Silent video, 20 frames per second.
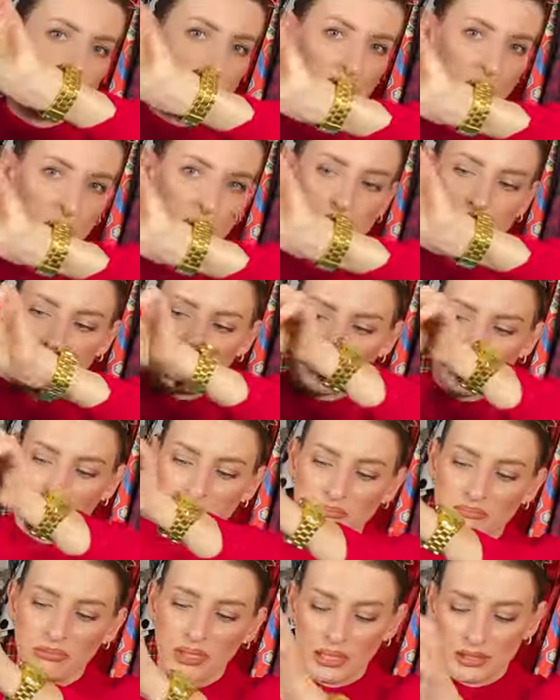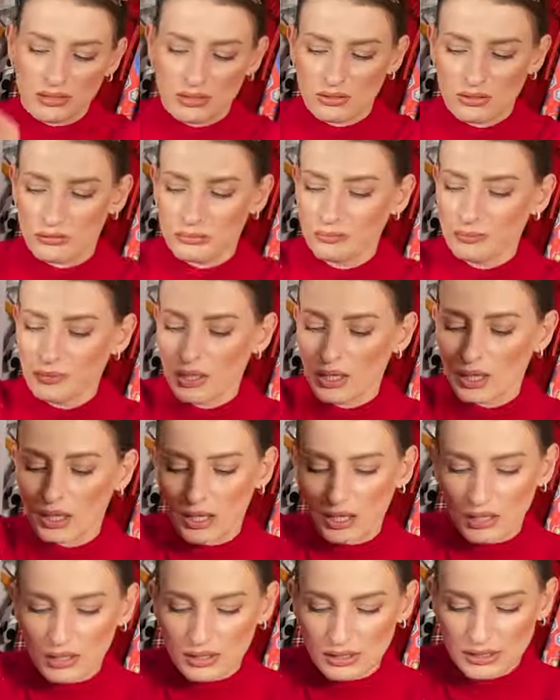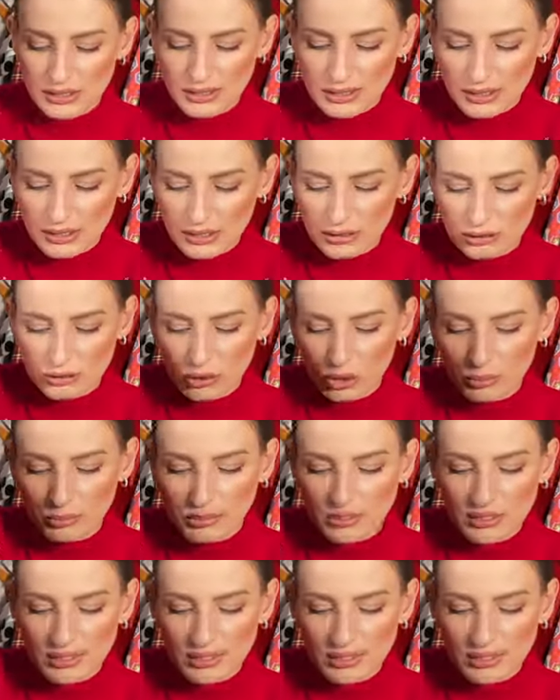się przyda, bardzo. E, z takich drobnych